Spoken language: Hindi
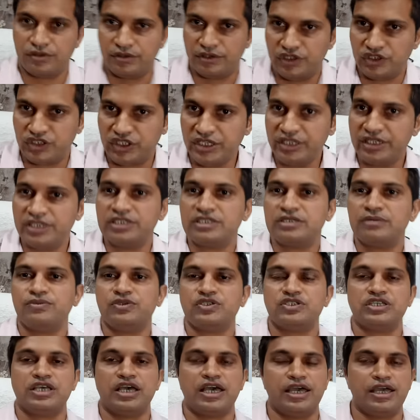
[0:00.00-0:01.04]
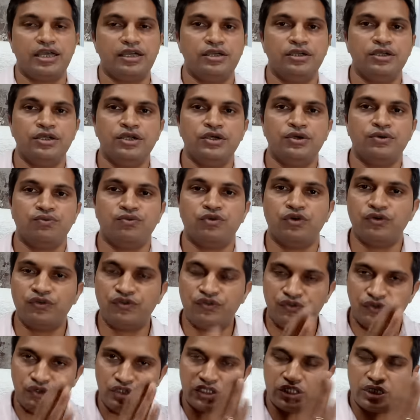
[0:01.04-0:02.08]
इचिंग की समस्या है वो
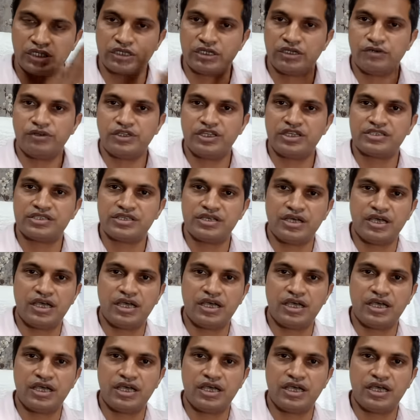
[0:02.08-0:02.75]
फिशर की वजह से